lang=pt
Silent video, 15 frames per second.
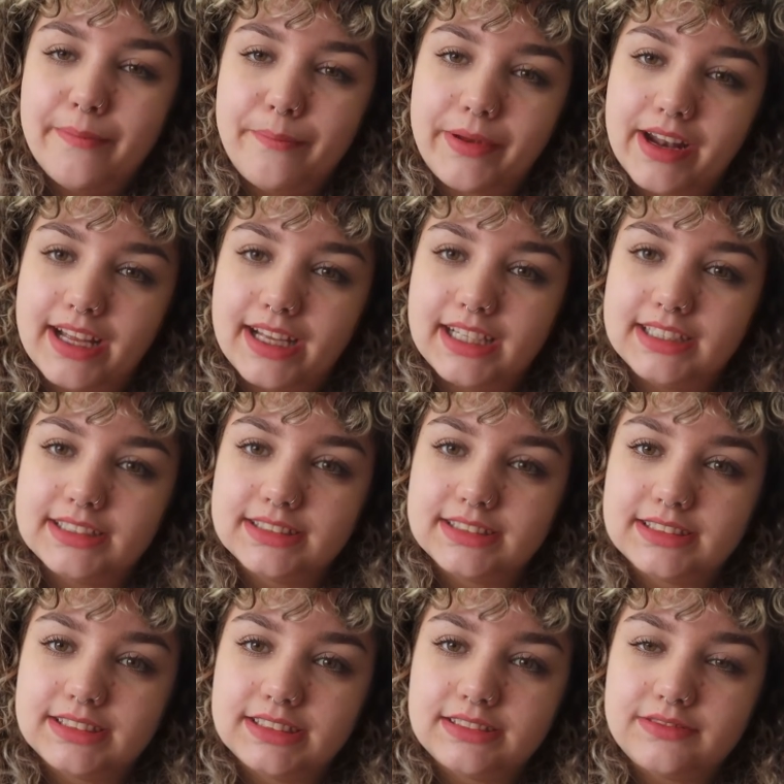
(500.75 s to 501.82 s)
para
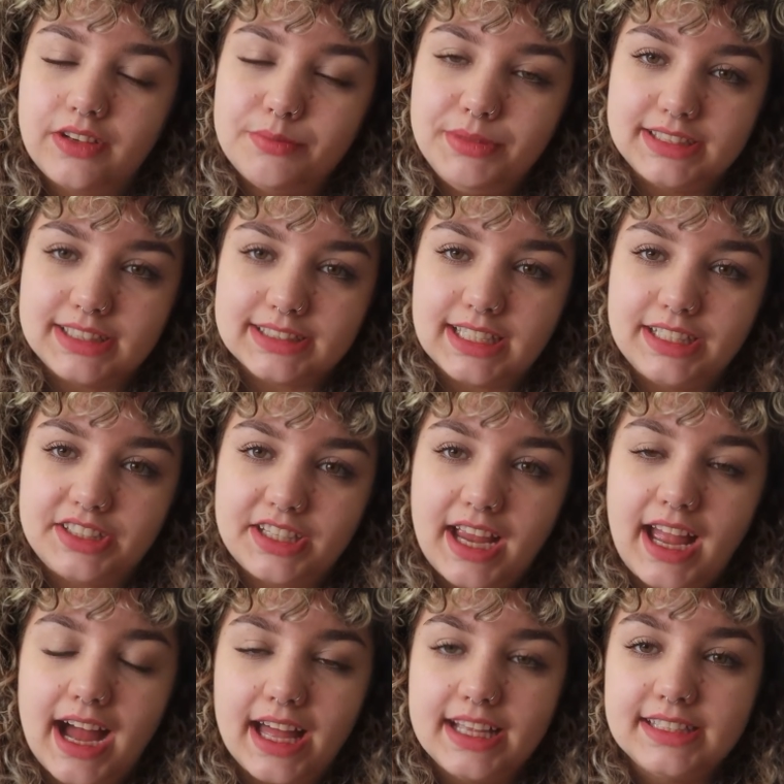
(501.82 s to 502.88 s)
as feministas
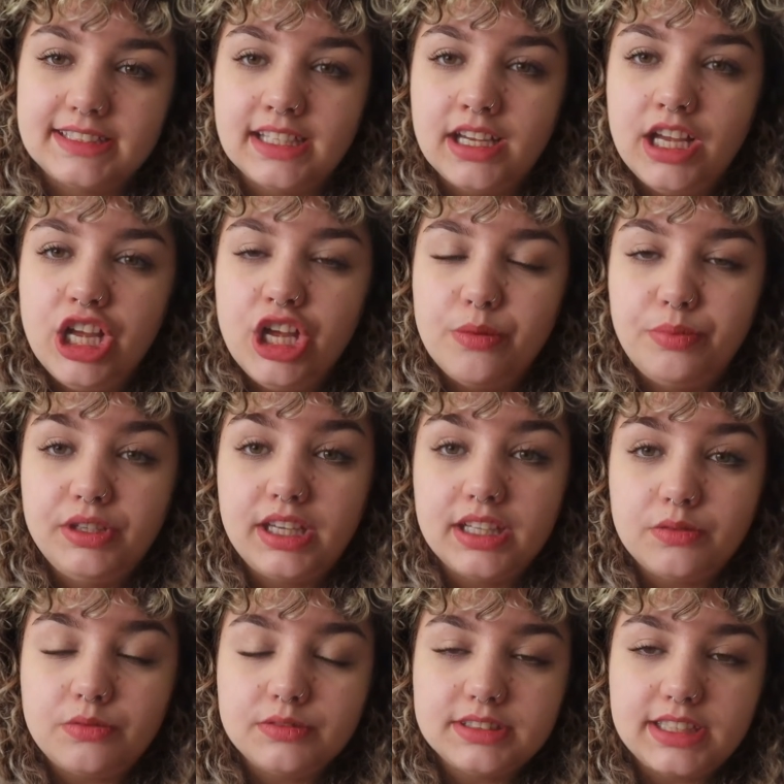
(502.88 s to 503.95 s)
radicais, porque
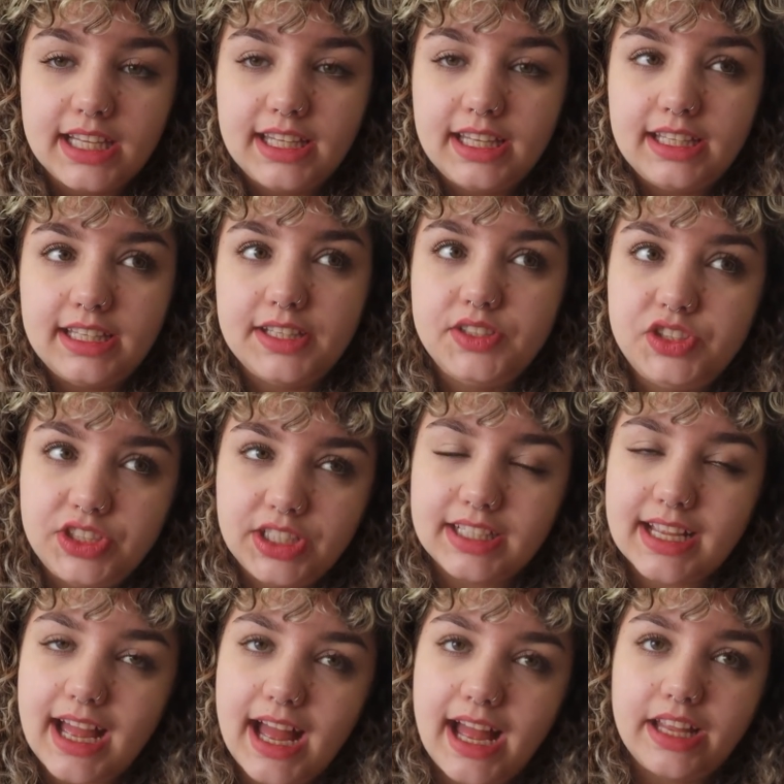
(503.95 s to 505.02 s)
não conseguem
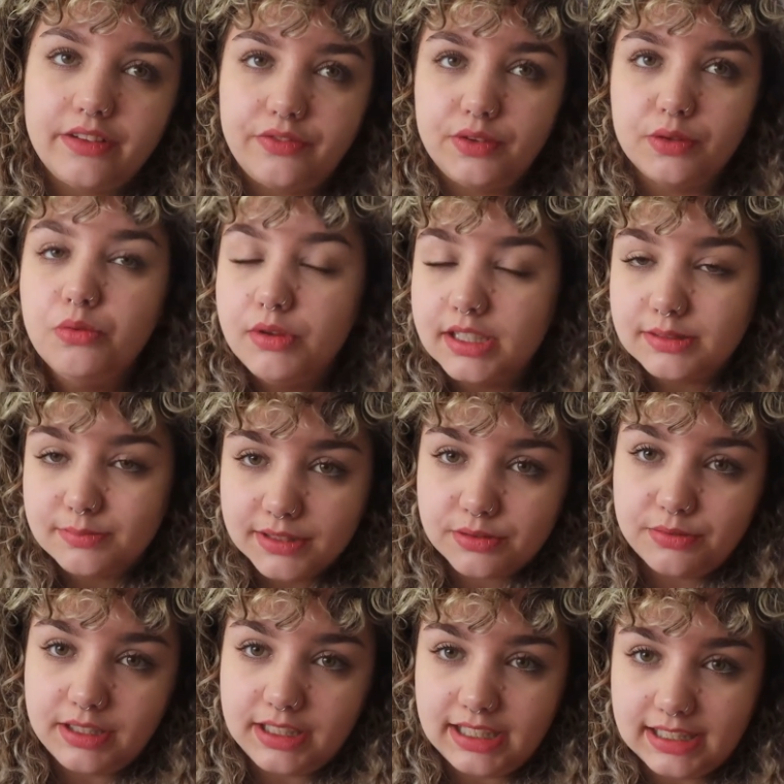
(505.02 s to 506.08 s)
enxergar em figuras
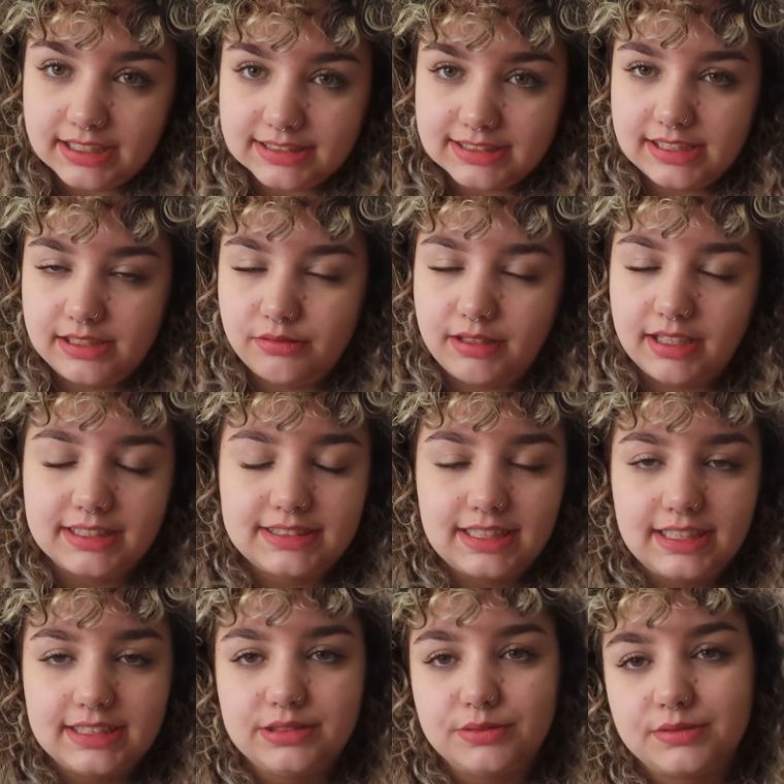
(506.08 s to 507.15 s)
masculinas, sendo elas
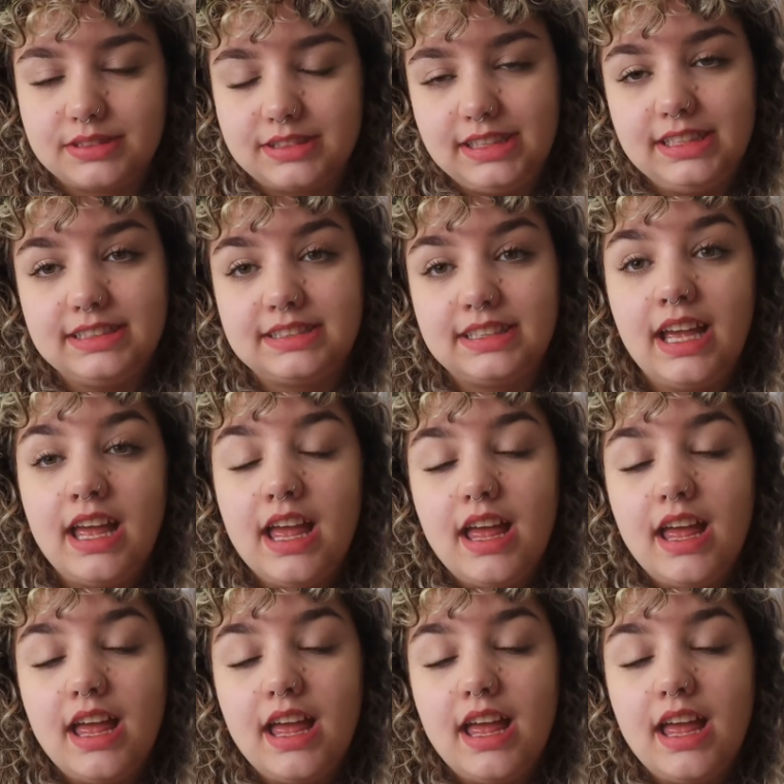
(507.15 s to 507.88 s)
trans ou cis,